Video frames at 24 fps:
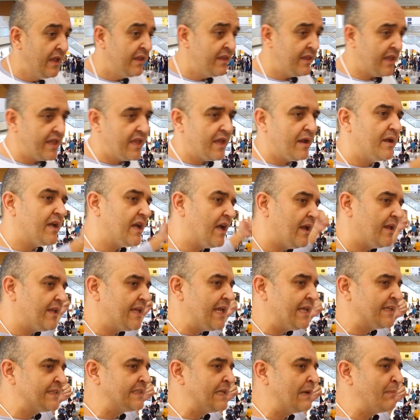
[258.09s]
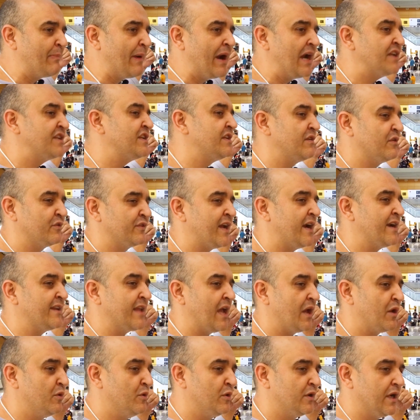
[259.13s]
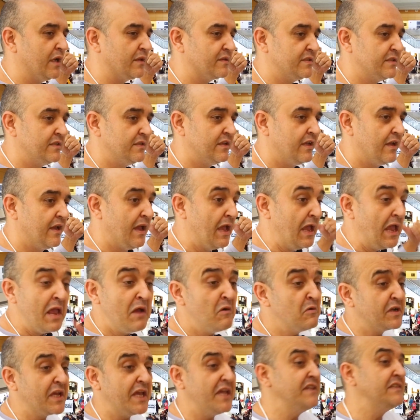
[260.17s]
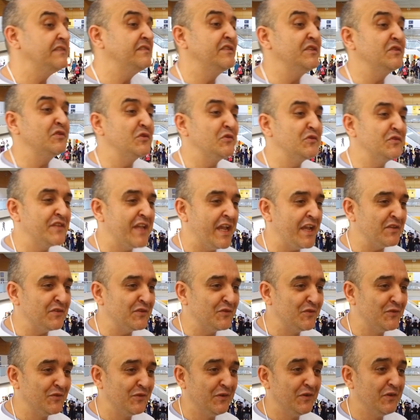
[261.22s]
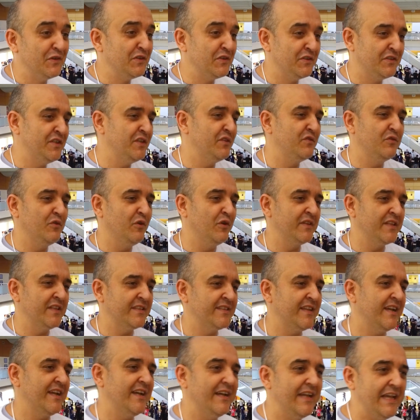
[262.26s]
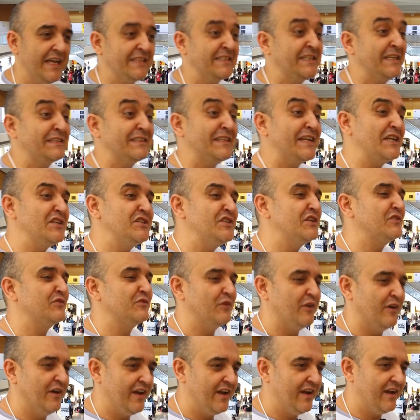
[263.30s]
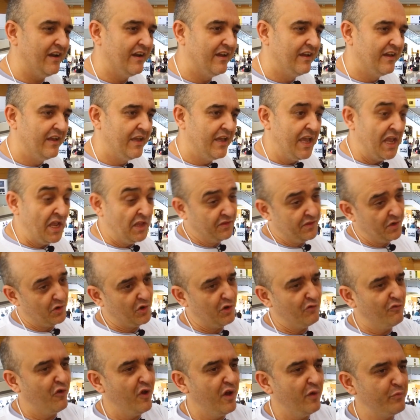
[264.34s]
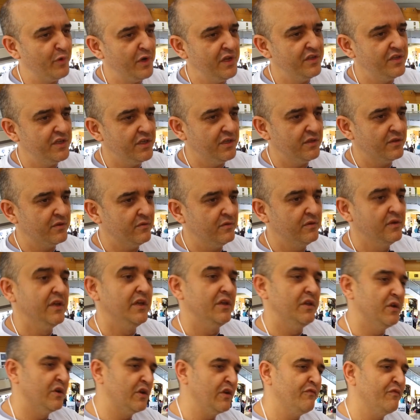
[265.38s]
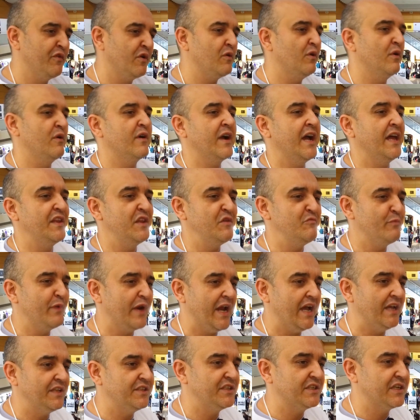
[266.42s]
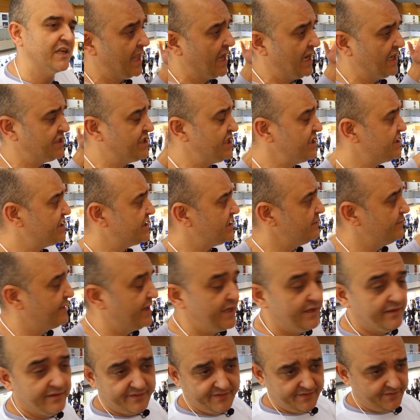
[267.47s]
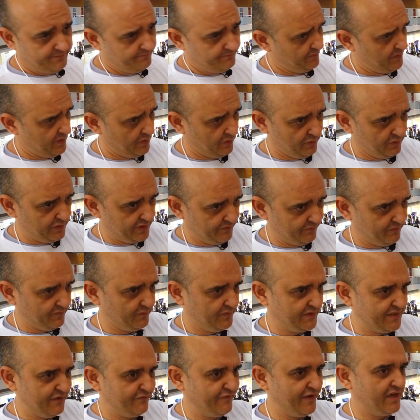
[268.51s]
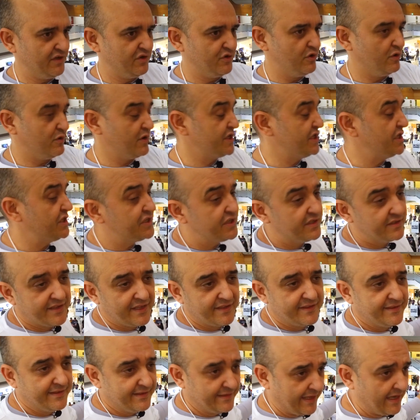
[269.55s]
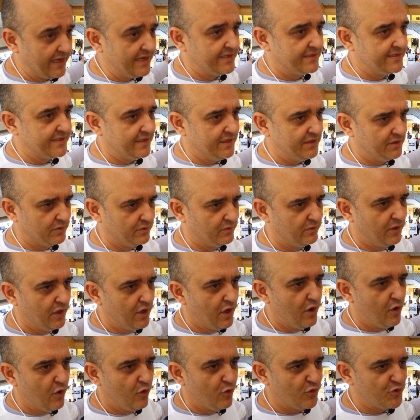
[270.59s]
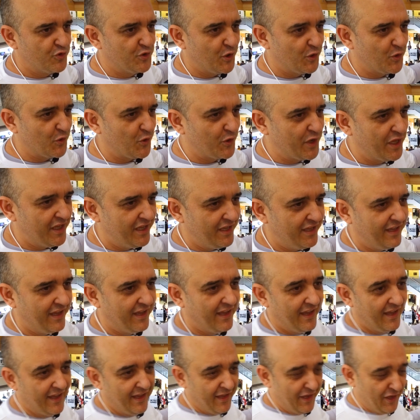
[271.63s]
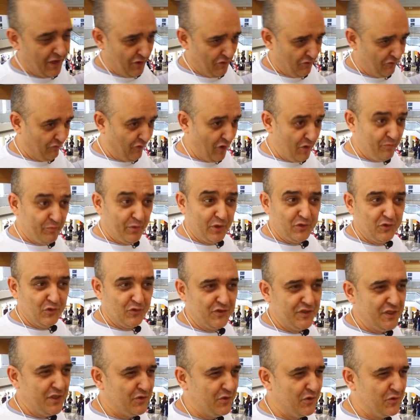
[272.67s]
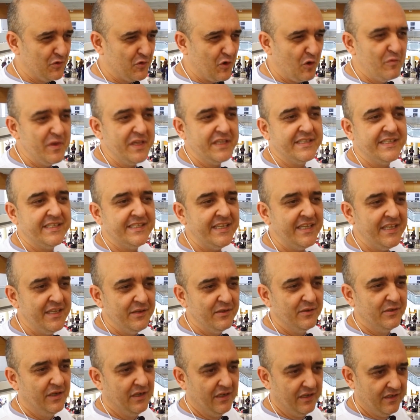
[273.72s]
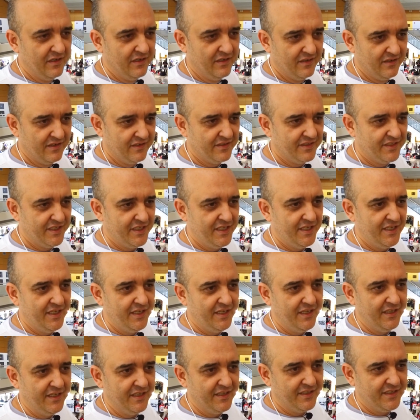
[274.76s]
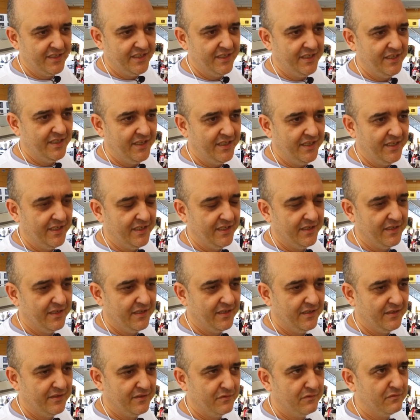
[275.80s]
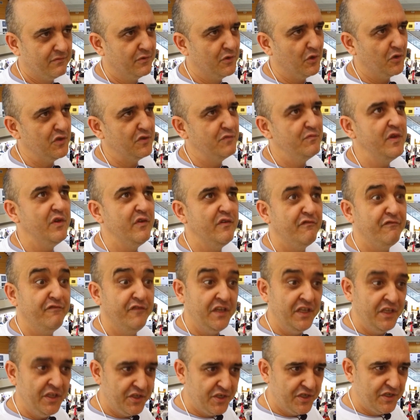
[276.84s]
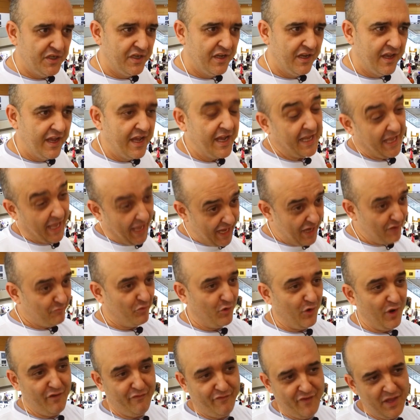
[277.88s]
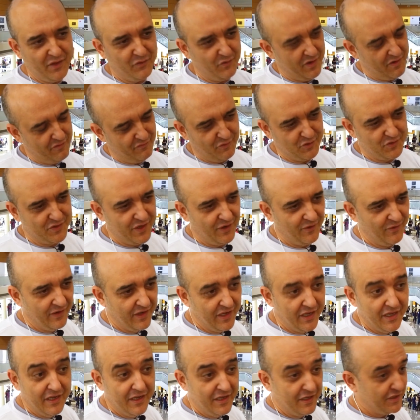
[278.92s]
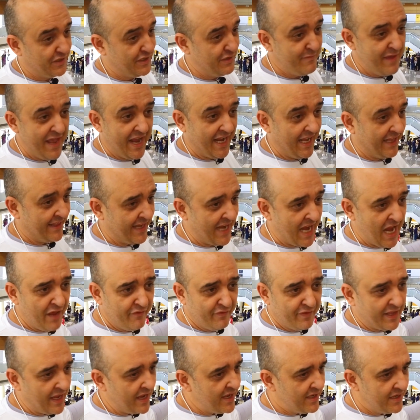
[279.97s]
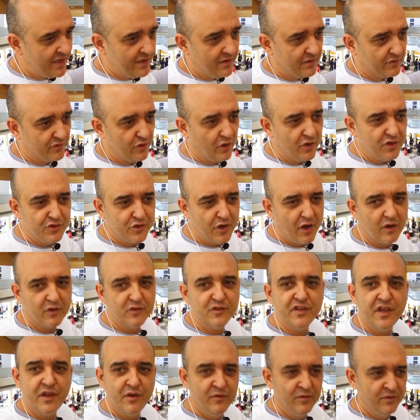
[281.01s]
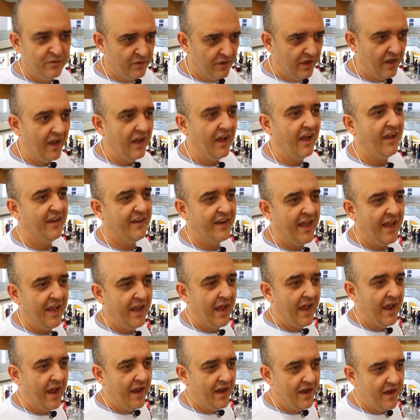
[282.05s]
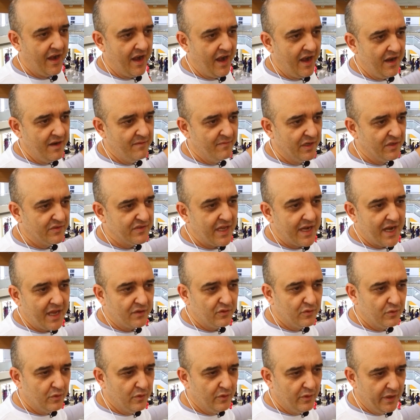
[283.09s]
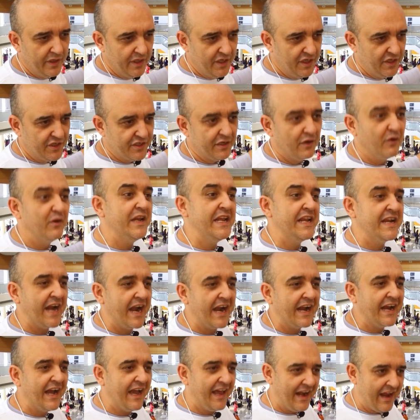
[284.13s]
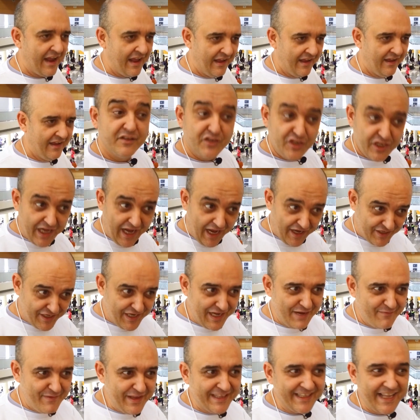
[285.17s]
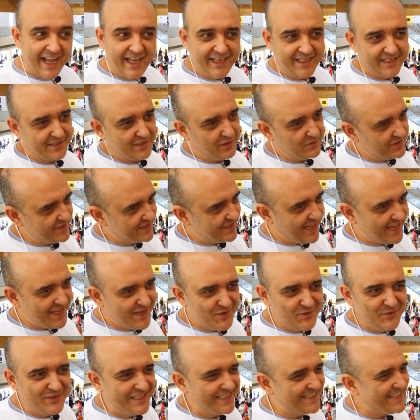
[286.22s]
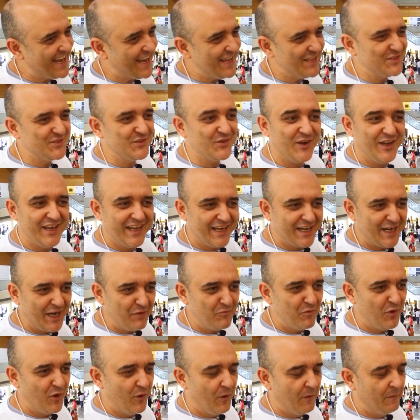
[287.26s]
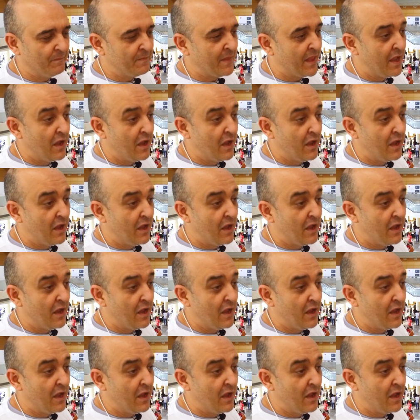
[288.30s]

E aí, a, a, essa parte do Tartarugas é um case de sucesso de toda essa, essa trajetória entre o que foi aprendido e o que foi colocado em prática. A gente também, no que você fala em jogo, a gente está tá lançando um jogo que foi produzido no comecinho de, de 2020, que era para o evento em função de Mega Drive, tá aí, dois jogos em um, né? É, Irmãos Aratu e Shaolin Carcará, tiragem limitada, são 100 unidades só e acabou.